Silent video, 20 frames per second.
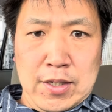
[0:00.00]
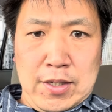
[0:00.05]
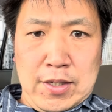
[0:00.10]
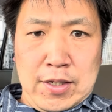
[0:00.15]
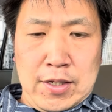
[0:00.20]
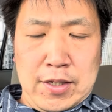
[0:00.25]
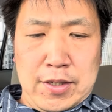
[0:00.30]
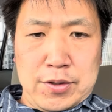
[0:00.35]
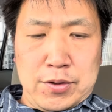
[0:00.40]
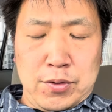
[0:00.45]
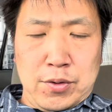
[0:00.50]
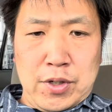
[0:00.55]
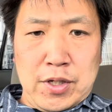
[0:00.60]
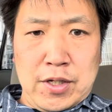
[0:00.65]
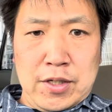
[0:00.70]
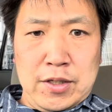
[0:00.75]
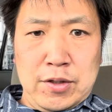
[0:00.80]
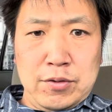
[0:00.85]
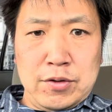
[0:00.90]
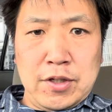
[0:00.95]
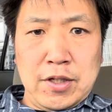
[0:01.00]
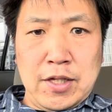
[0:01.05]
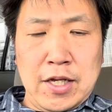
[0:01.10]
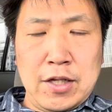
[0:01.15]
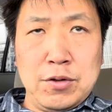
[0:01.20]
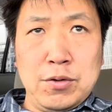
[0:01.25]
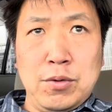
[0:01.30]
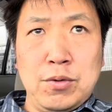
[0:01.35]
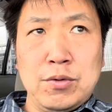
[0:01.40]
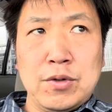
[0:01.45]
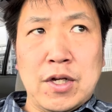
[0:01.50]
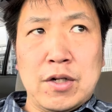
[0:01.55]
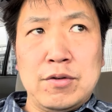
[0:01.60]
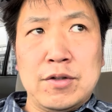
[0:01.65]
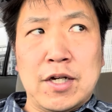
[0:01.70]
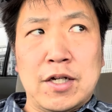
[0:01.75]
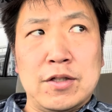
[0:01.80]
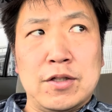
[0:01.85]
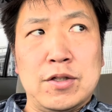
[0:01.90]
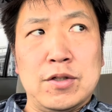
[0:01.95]
えそれによってねどうなる
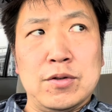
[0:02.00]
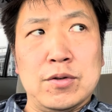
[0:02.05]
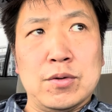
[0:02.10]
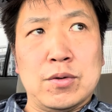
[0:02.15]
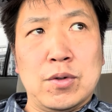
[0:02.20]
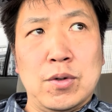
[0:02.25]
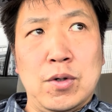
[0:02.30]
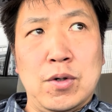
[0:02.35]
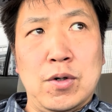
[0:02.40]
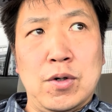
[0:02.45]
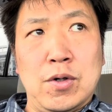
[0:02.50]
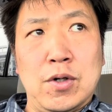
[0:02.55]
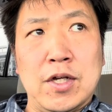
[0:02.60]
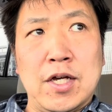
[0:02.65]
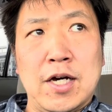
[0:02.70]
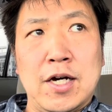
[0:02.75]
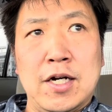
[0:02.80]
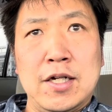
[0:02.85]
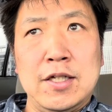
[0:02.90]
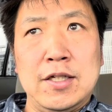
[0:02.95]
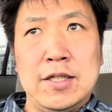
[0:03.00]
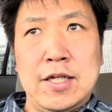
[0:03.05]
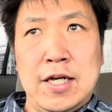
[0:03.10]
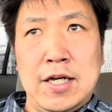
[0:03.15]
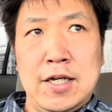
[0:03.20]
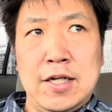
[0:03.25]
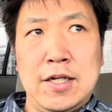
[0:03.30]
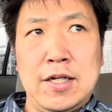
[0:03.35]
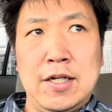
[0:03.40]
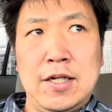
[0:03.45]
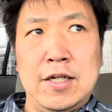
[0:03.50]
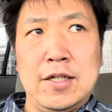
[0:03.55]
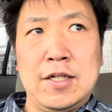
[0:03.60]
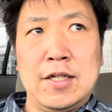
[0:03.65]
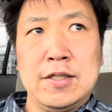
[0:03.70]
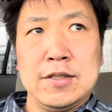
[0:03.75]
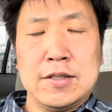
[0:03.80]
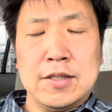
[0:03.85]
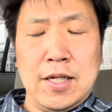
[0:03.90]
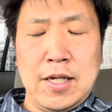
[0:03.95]
かっていうとやはりね、え
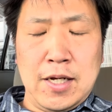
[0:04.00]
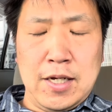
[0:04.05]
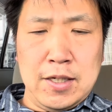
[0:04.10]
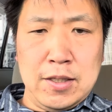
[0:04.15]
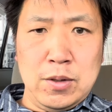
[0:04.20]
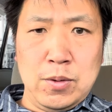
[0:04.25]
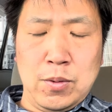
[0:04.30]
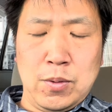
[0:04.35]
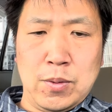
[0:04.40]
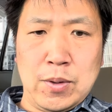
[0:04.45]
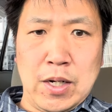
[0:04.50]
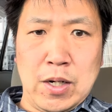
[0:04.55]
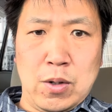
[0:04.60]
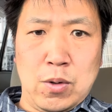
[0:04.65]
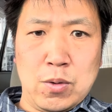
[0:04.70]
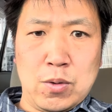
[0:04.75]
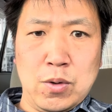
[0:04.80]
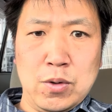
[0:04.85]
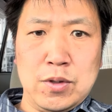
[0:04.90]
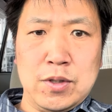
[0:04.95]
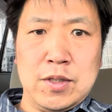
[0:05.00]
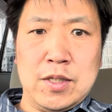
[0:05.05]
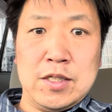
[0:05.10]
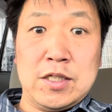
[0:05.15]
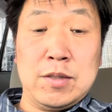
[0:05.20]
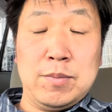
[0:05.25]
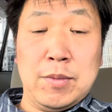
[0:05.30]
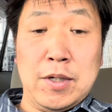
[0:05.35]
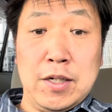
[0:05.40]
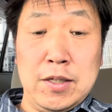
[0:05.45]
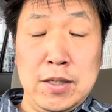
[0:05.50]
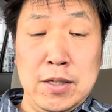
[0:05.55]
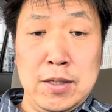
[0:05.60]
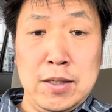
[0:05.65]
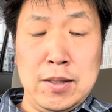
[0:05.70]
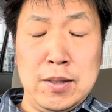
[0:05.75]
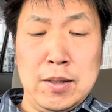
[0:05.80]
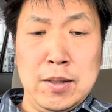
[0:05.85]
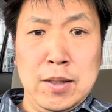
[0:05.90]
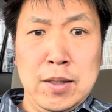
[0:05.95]
連鎖反応が起こってしまい
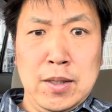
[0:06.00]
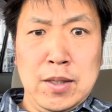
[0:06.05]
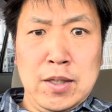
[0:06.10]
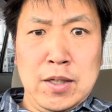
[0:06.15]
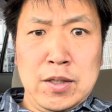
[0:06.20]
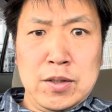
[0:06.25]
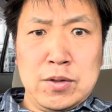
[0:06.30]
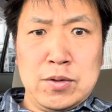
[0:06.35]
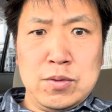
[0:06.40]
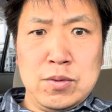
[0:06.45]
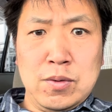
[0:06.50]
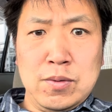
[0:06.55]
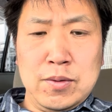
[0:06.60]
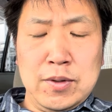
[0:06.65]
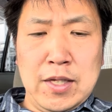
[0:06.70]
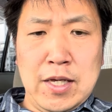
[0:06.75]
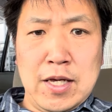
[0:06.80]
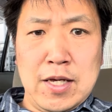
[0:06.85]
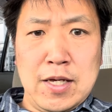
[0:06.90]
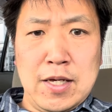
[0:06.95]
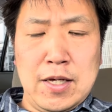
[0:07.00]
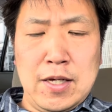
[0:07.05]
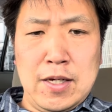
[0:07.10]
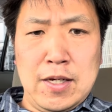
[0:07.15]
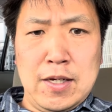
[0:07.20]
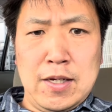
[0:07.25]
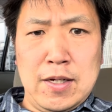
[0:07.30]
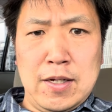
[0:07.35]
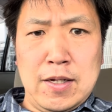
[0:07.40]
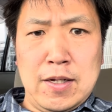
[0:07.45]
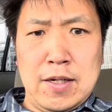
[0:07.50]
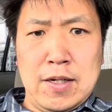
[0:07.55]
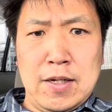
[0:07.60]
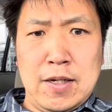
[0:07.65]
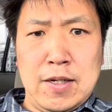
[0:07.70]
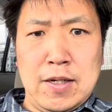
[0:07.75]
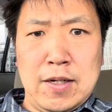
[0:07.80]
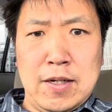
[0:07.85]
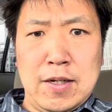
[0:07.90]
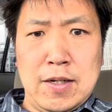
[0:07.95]
すごくね、
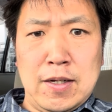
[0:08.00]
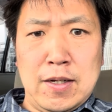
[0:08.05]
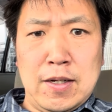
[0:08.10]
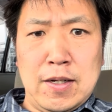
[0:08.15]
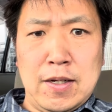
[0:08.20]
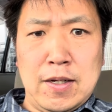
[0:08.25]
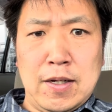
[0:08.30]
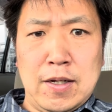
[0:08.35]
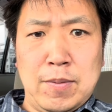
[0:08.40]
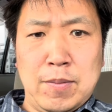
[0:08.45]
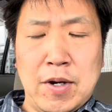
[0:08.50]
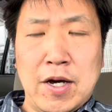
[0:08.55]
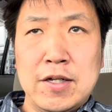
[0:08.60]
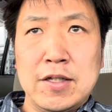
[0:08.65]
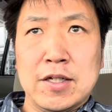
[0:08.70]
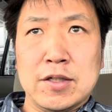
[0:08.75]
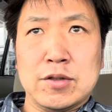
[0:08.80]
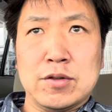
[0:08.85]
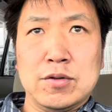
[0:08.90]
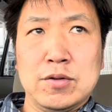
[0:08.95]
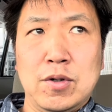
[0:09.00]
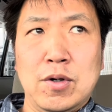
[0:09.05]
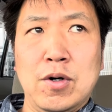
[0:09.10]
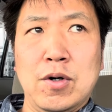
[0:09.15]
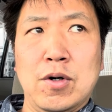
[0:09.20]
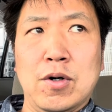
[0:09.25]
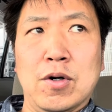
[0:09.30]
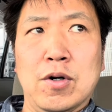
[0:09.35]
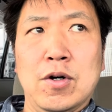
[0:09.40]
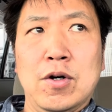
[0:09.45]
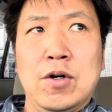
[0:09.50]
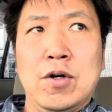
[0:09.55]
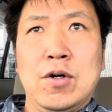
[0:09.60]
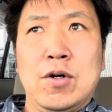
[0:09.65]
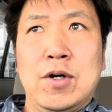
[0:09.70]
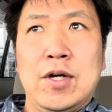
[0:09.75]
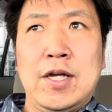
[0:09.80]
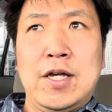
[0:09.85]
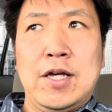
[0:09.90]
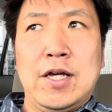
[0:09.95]
えマイナスの、
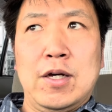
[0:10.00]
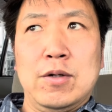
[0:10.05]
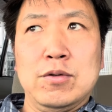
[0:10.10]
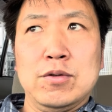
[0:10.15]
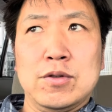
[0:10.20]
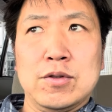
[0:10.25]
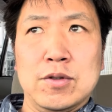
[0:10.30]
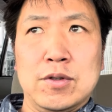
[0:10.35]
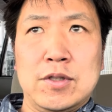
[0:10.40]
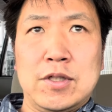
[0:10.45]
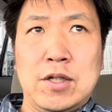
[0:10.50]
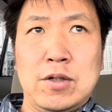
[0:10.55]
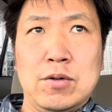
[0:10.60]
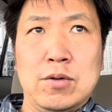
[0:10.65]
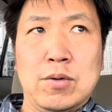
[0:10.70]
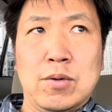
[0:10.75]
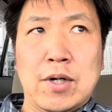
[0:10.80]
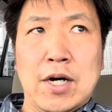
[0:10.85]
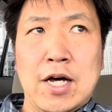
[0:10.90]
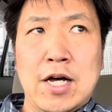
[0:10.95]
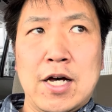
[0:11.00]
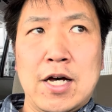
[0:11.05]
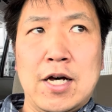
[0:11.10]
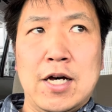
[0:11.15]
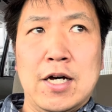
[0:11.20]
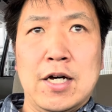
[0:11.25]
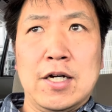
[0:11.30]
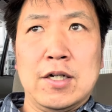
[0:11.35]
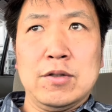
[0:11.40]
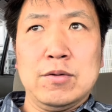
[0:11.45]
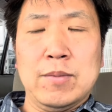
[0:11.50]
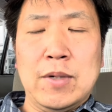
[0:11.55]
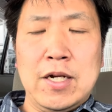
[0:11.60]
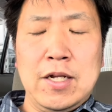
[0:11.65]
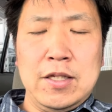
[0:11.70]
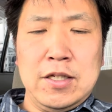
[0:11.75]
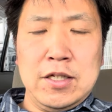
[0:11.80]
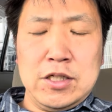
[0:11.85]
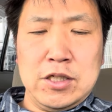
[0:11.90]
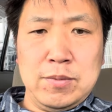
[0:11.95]
え渦っていうのが生ま
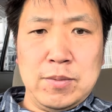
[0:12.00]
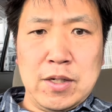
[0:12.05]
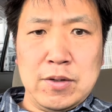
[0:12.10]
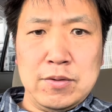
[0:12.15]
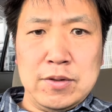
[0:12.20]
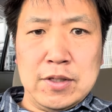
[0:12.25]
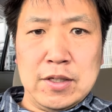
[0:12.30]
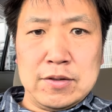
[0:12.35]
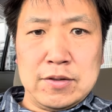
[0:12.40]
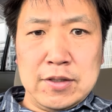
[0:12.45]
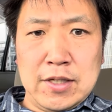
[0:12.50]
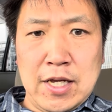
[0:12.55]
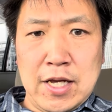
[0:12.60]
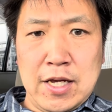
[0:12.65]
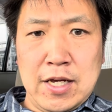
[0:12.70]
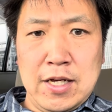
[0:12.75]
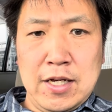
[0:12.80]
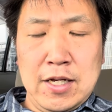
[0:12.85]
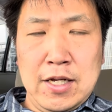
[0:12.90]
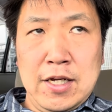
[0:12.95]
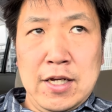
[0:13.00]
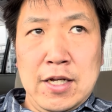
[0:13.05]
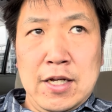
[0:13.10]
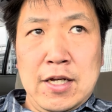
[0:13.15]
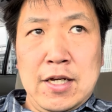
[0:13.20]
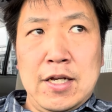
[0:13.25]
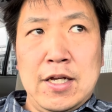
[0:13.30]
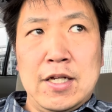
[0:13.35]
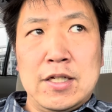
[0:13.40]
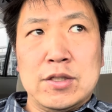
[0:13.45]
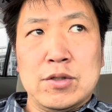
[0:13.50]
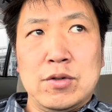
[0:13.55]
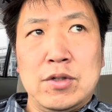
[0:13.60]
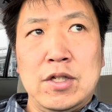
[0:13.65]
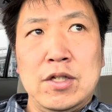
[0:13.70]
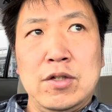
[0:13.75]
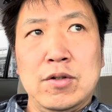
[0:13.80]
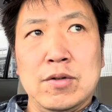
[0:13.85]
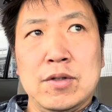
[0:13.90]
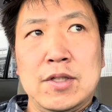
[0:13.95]
れてしまうんですね、えそ
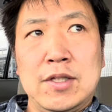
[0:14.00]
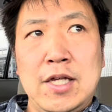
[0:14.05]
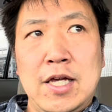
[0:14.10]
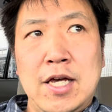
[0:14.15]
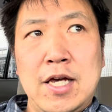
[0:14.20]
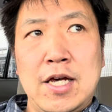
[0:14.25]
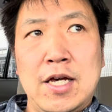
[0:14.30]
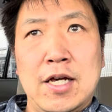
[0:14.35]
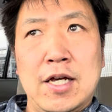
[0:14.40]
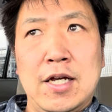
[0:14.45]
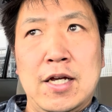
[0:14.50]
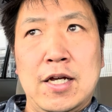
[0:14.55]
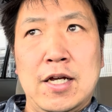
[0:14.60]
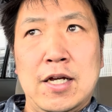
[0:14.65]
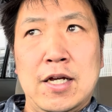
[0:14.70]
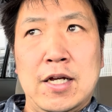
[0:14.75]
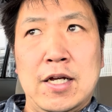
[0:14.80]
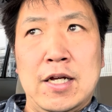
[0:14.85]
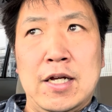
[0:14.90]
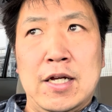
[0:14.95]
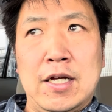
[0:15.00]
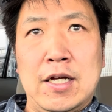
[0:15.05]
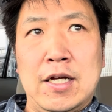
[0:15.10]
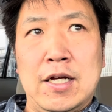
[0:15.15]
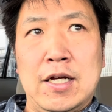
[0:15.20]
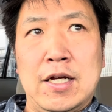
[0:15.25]
れによって、えー